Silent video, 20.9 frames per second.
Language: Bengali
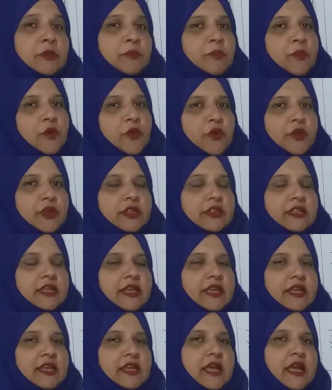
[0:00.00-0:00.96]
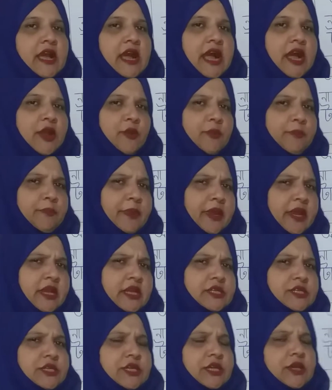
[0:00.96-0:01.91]
পরদিন আরও
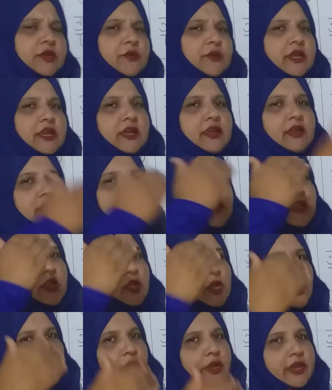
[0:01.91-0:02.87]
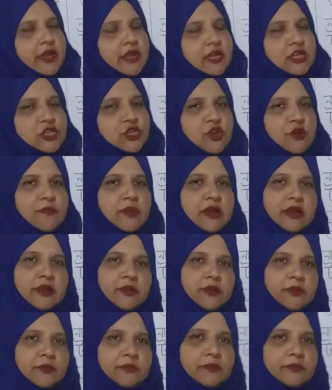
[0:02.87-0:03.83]
বেশি করে লোকের
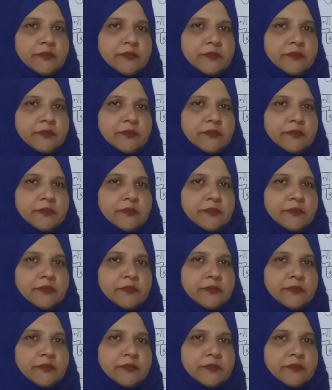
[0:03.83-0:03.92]
সমাগম